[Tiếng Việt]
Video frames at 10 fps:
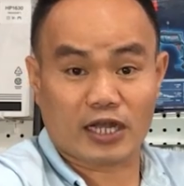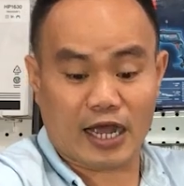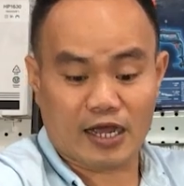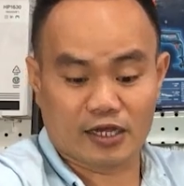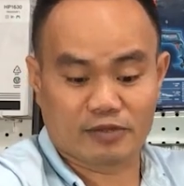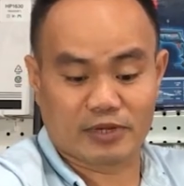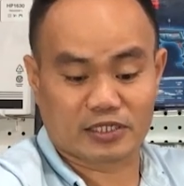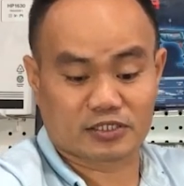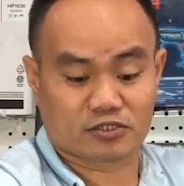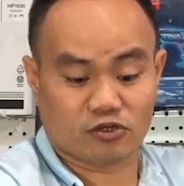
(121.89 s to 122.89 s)
cấn hơn thì
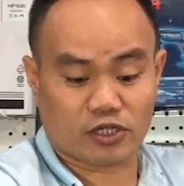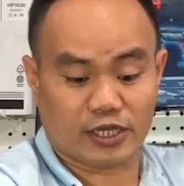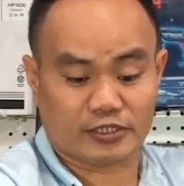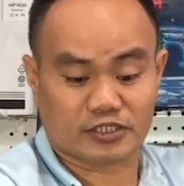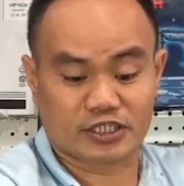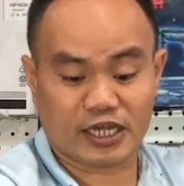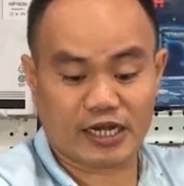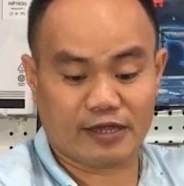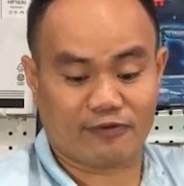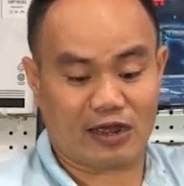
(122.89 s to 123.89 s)
mình có thể siết
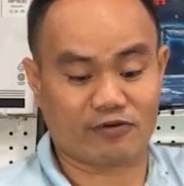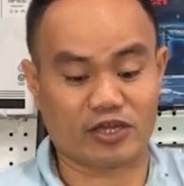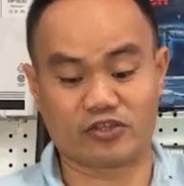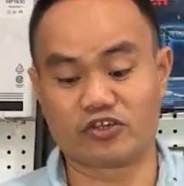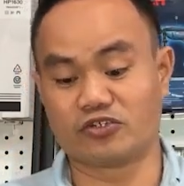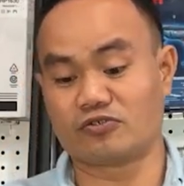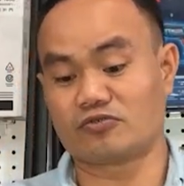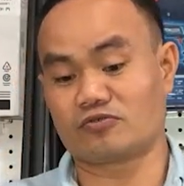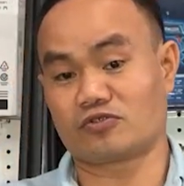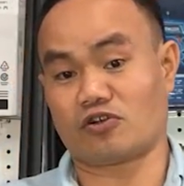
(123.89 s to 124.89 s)
này vào để giữ
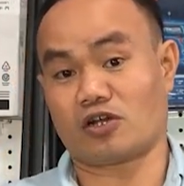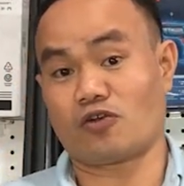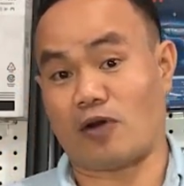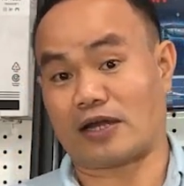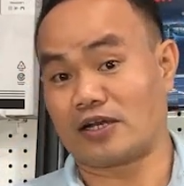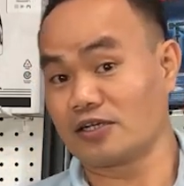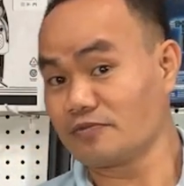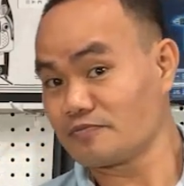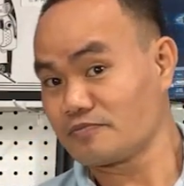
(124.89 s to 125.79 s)
cho cái quạt đứng